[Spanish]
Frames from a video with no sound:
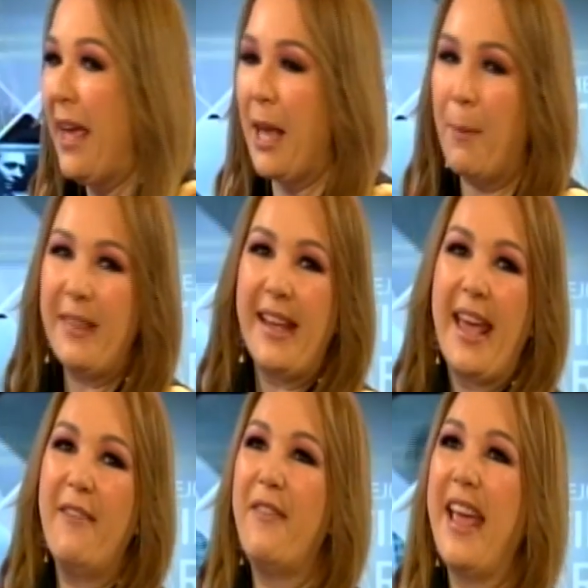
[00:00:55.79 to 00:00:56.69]
y aparte
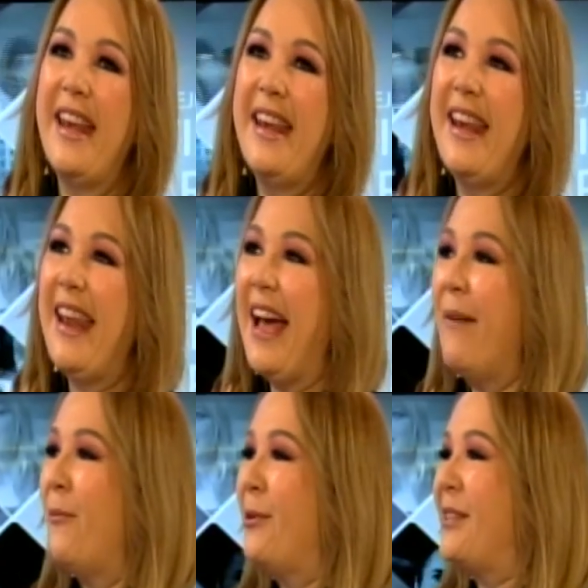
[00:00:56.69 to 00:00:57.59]
qué vena
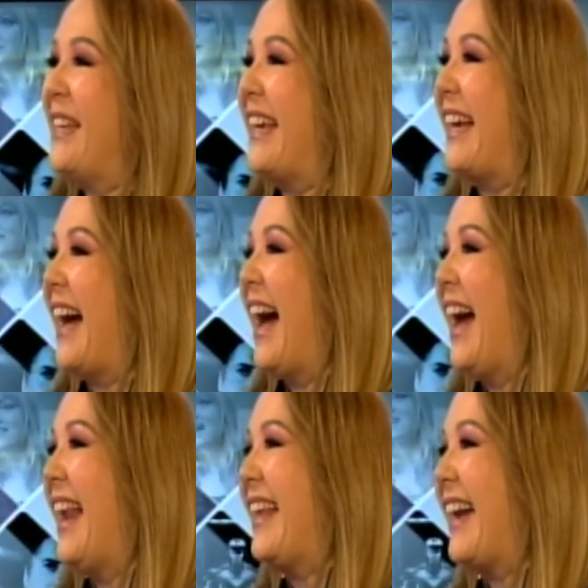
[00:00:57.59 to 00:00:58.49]

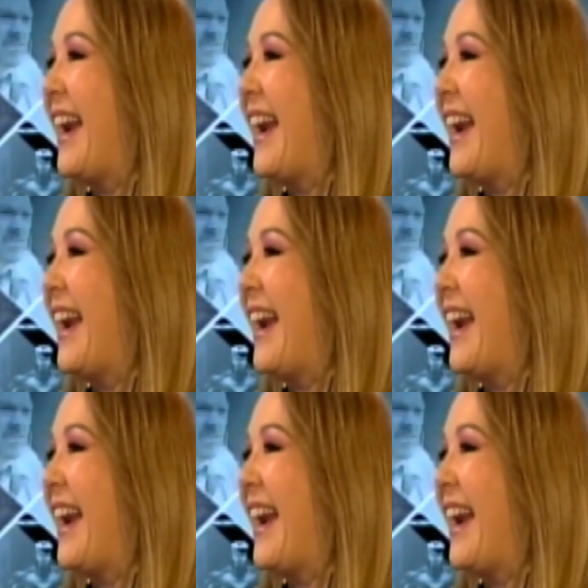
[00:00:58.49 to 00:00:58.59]
musical,